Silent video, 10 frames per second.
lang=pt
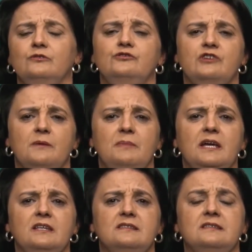do
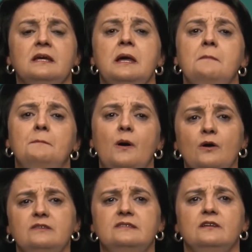diabetes
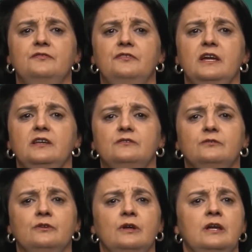pode ser
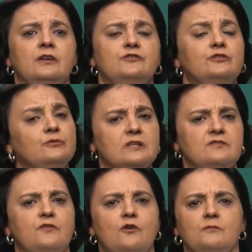feito de duas
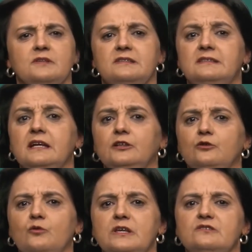formas,
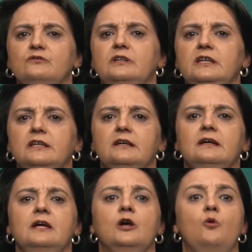tanto com insulina
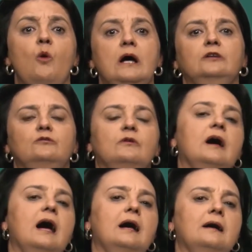quanto
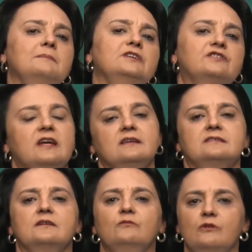a
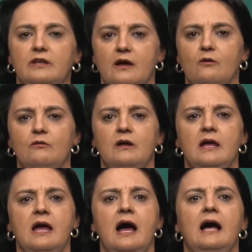medicação oral.
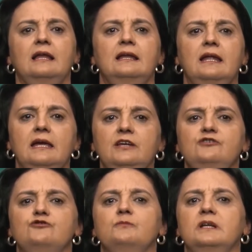Além
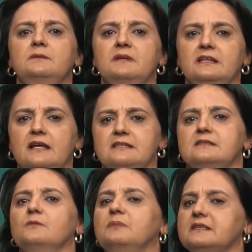de uma
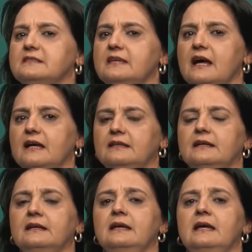alimentação baseada